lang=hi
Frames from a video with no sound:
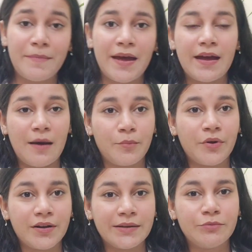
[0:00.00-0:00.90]
मैं आपको
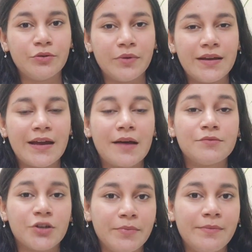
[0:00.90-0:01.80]
एक टिप दूंगी कि आप
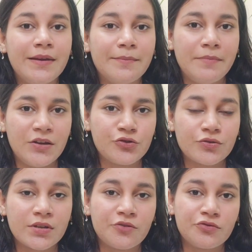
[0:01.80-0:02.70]
जब भी मीशो
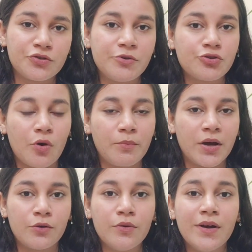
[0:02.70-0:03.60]
से कुछ भी शॉप करो